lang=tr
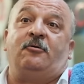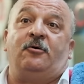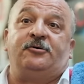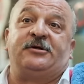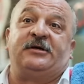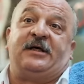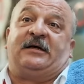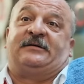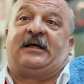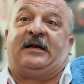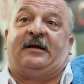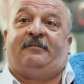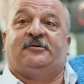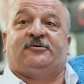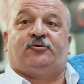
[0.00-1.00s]
önce de at
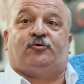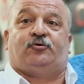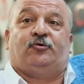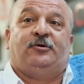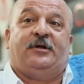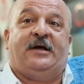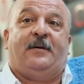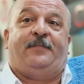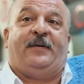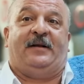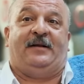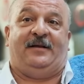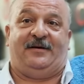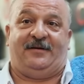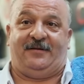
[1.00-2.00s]
arabası üstünde
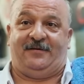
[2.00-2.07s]
yaparlardı.